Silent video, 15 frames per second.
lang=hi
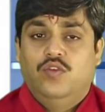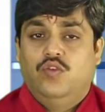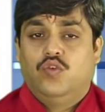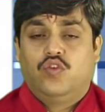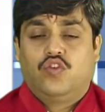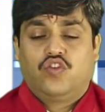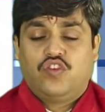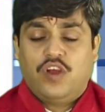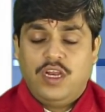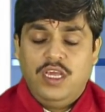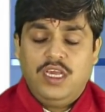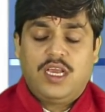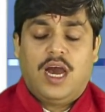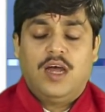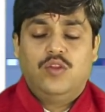जो
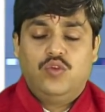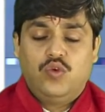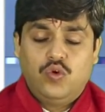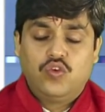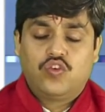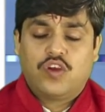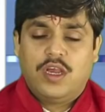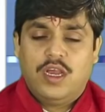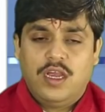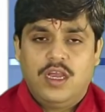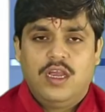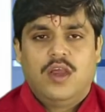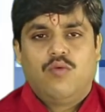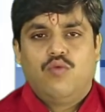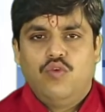शनि का दोष है
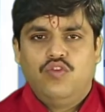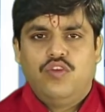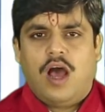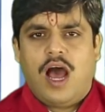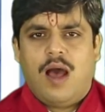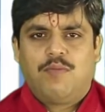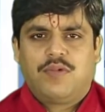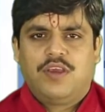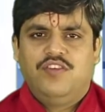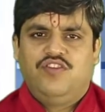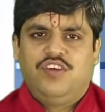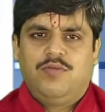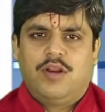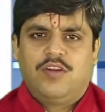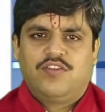वो आपके
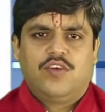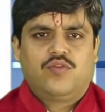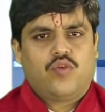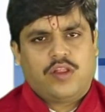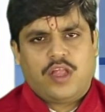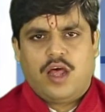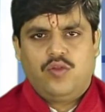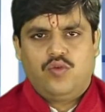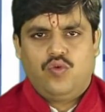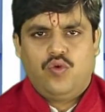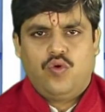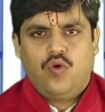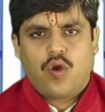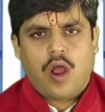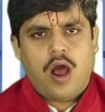जीवन से स्वतः दूर
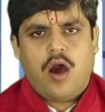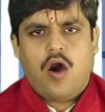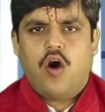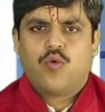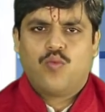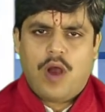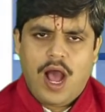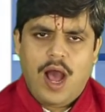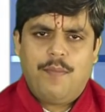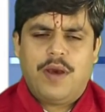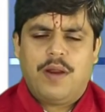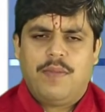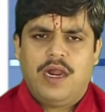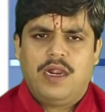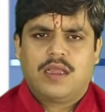होगा और वहां
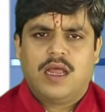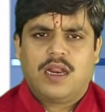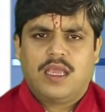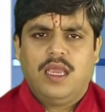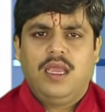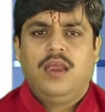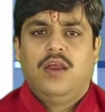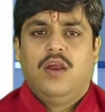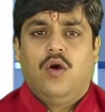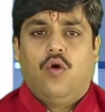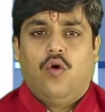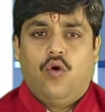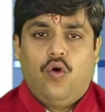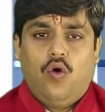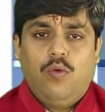पर बैठ करके
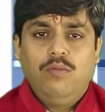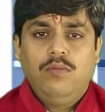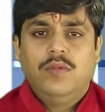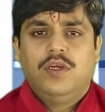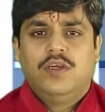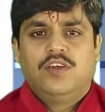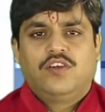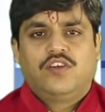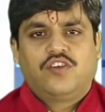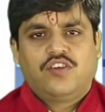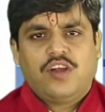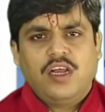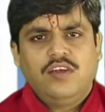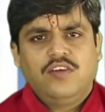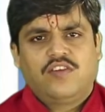ओम
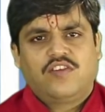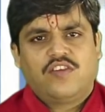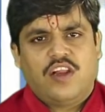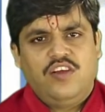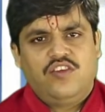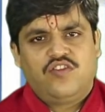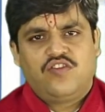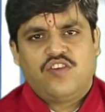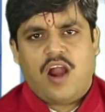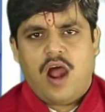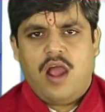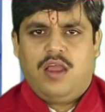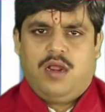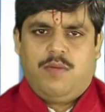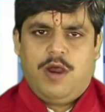संग
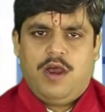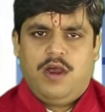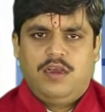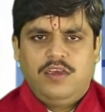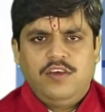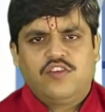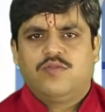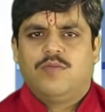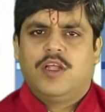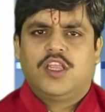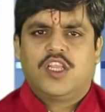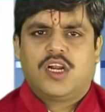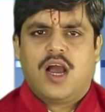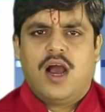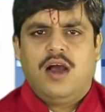शनिश्चराय नमः इस
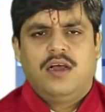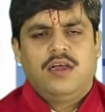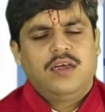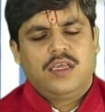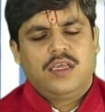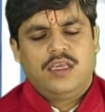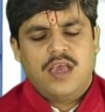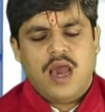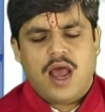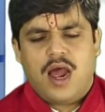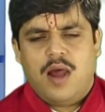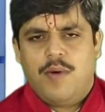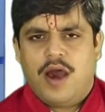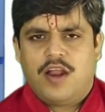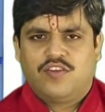मंत्र का
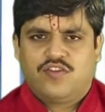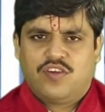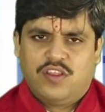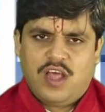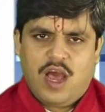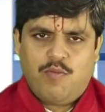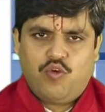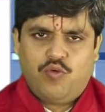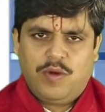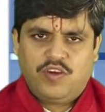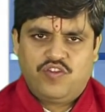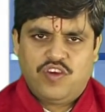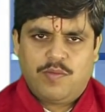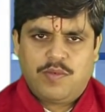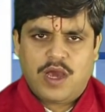ग्यारह बार
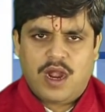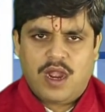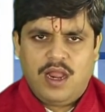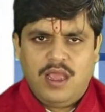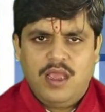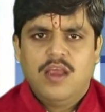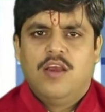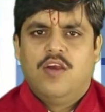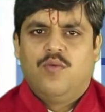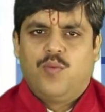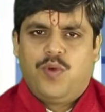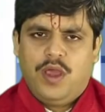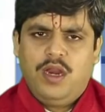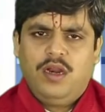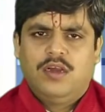श्रद्धापूर्वक जप कर लें
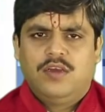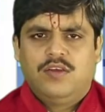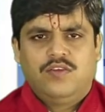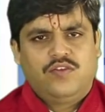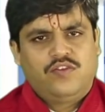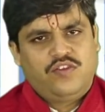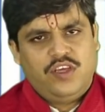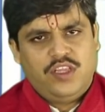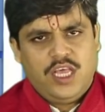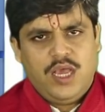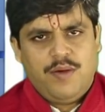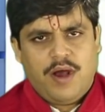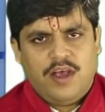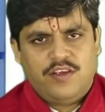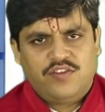फिर सीधे
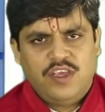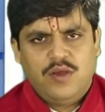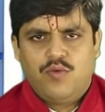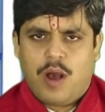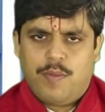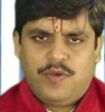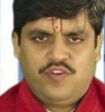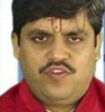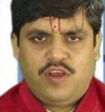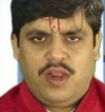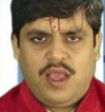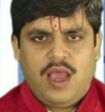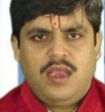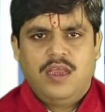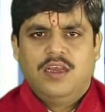वहां से वापस
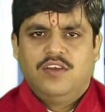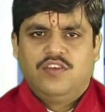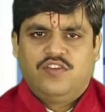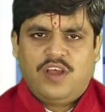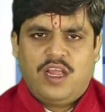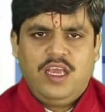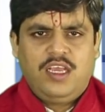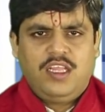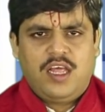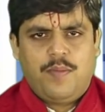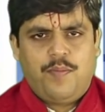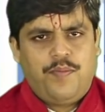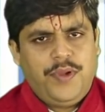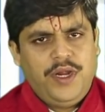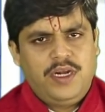चले आए शनि की
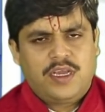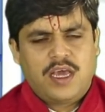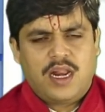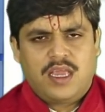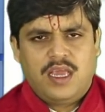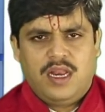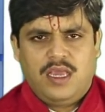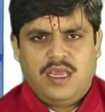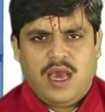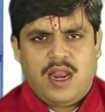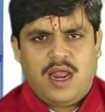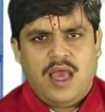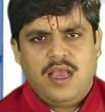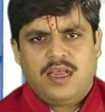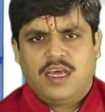तरफ पीट करके नहीं
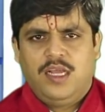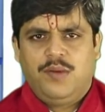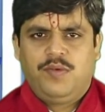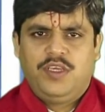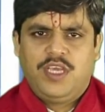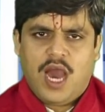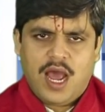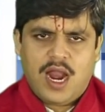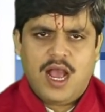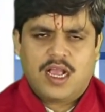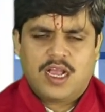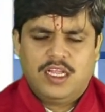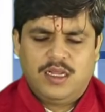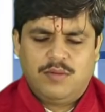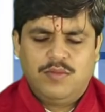आना है करीब 11
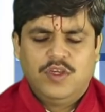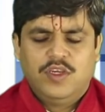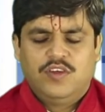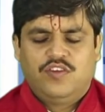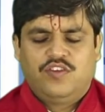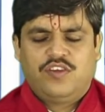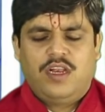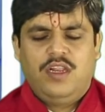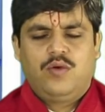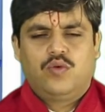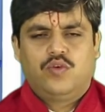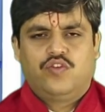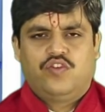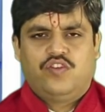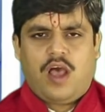कदम शनि
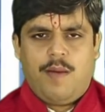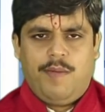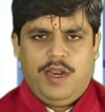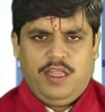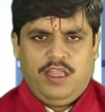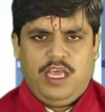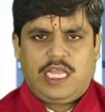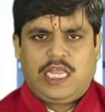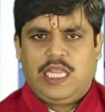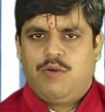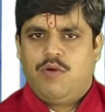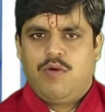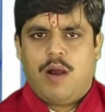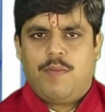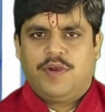को सामने देखते
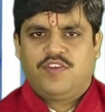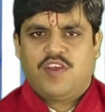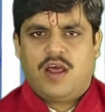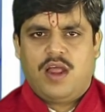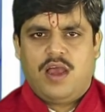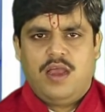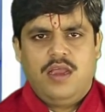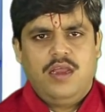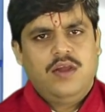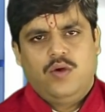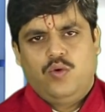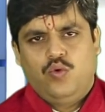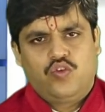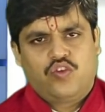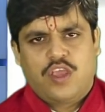हुए वापस आना है
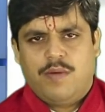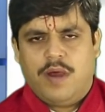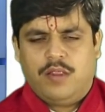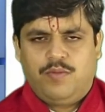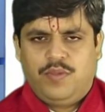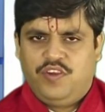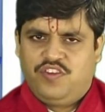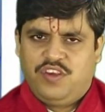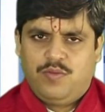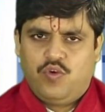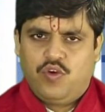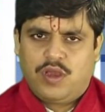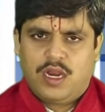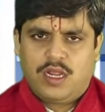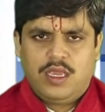उसके बाद पीछे
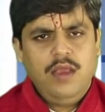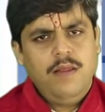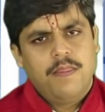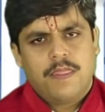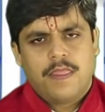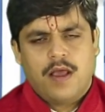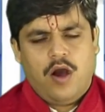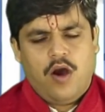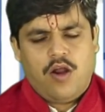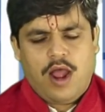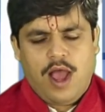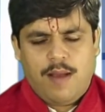मुड़ करके और